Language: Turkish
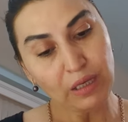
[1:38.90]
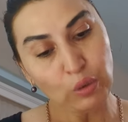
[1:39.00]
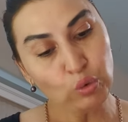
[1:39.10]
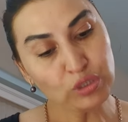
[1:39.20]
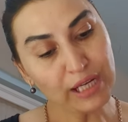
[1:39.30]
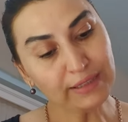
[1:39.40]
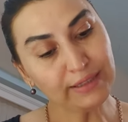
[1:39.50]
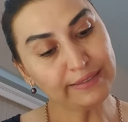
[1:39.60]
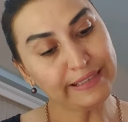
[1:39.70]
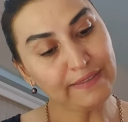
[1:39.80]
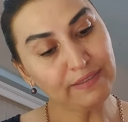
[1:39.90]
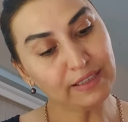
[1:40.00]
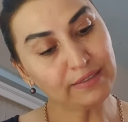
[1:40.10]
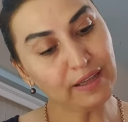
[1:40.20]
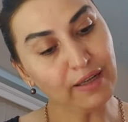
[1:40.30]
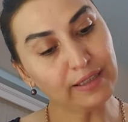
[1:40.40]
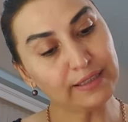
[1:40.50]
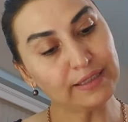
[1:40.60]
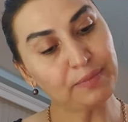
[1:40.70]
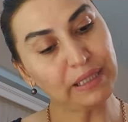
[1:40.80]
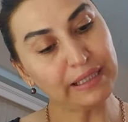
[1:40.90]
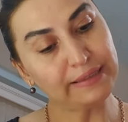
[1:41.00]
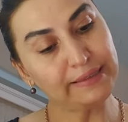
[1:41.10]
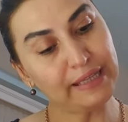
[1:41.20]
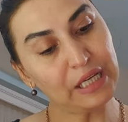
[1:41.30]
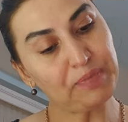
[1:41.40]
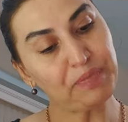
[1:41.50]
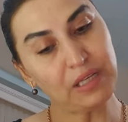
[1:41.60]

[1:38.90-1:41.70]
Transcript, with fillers: Özellikle devlet dairesi, belediye